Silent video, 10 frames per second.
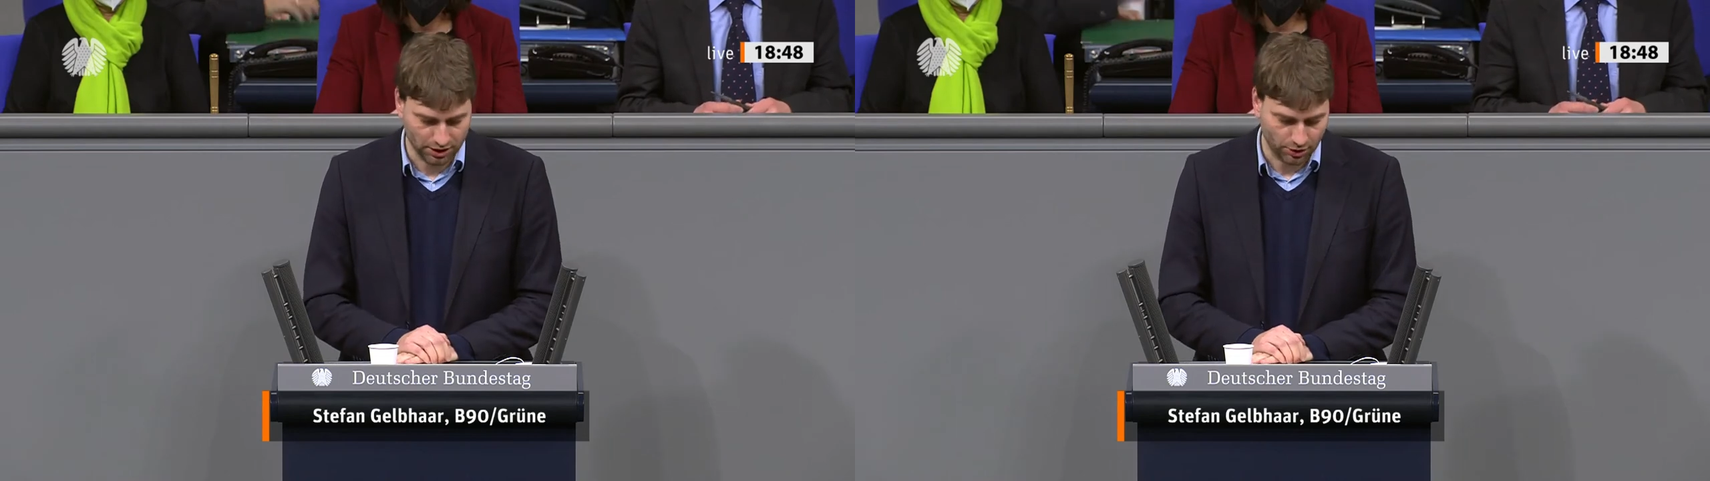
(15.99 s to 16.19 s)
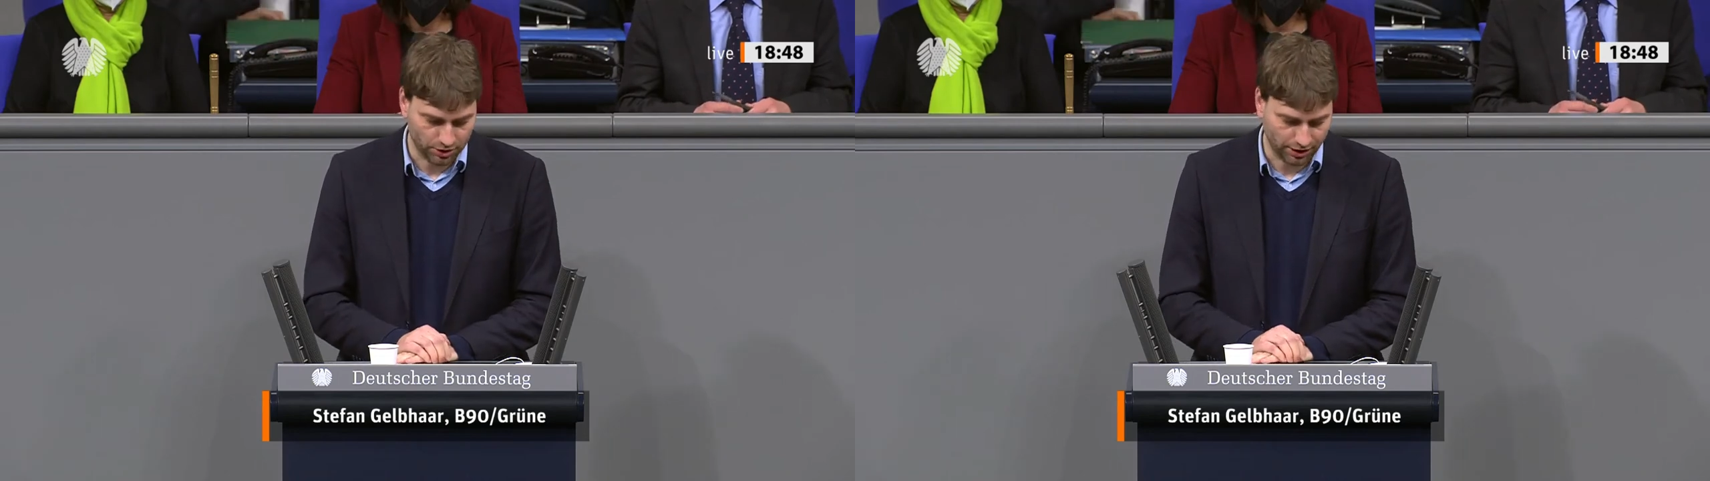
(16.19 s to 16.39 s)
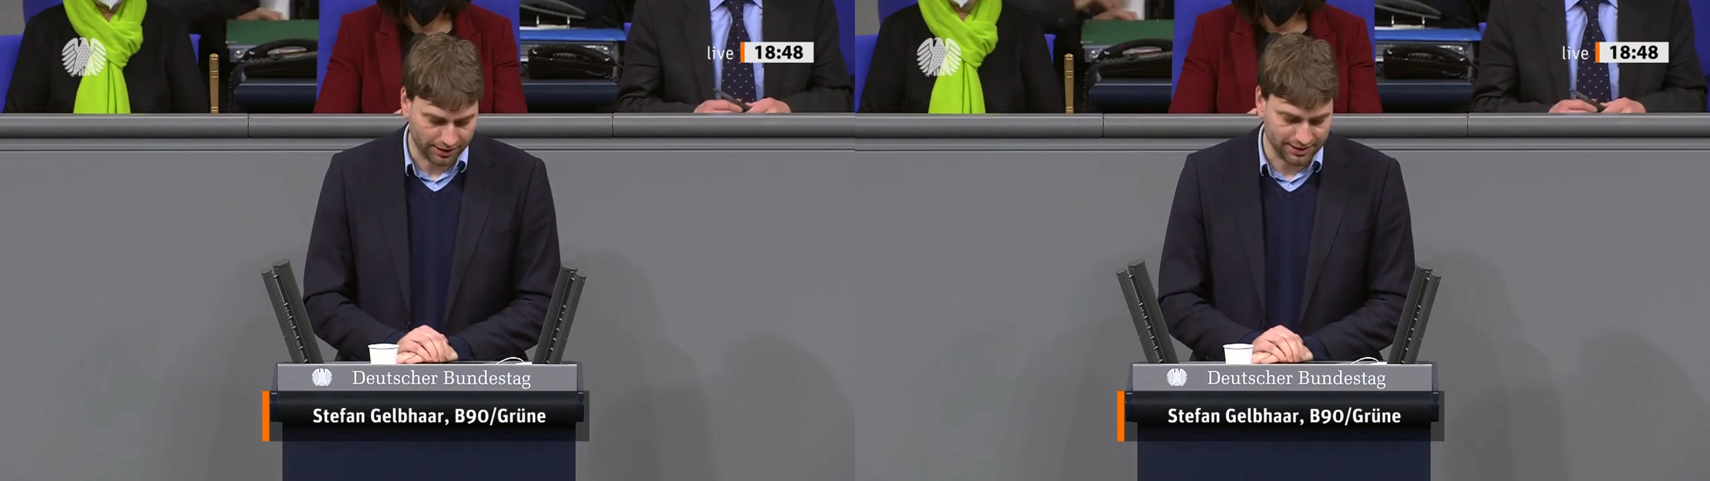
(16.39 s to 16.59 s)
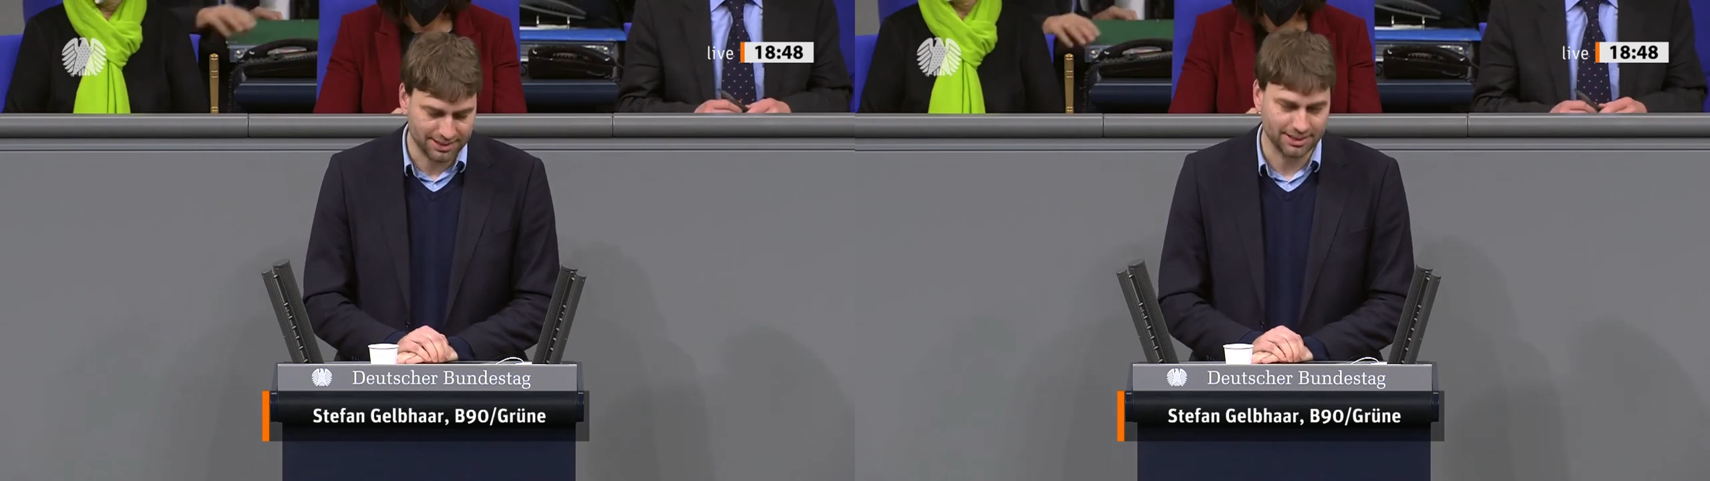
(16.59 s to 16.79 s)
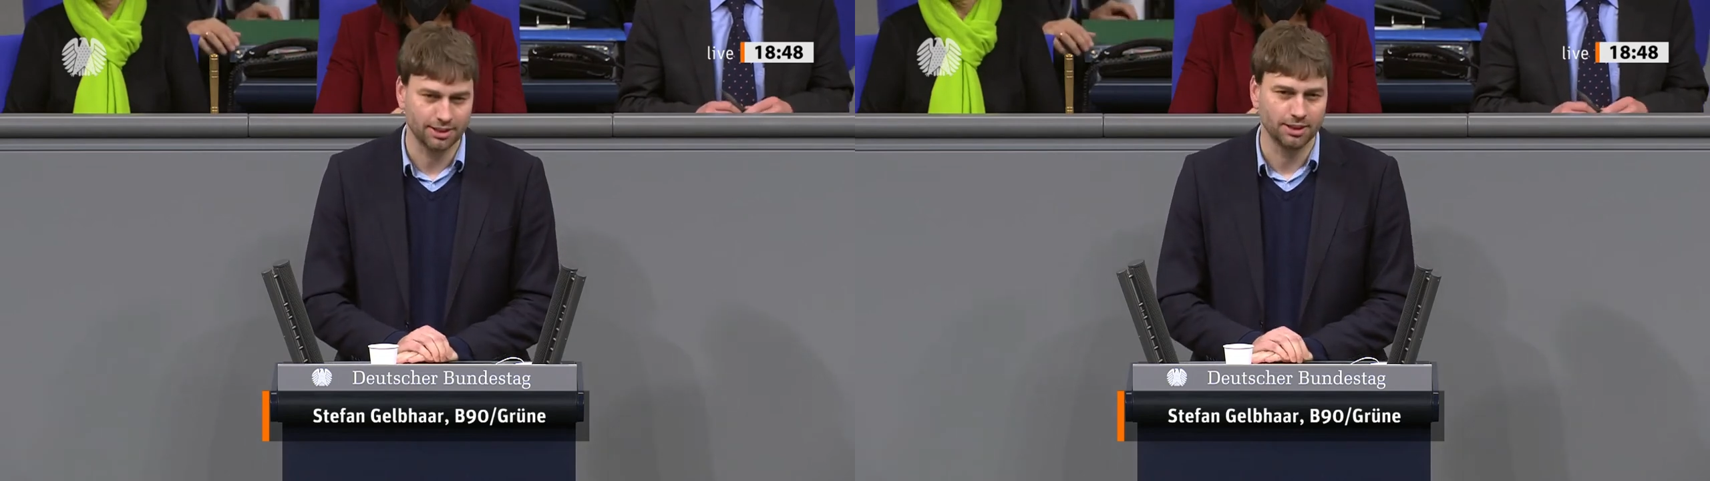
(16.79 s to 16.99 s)
Und
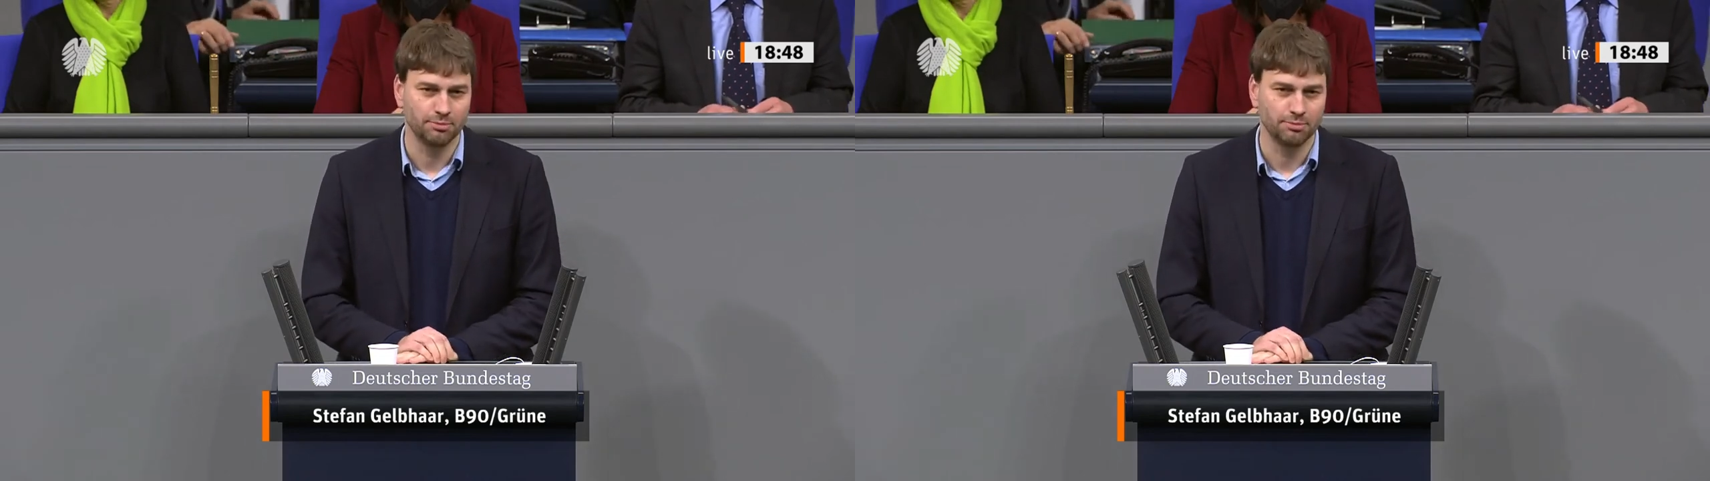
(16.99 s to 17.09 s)
drittens,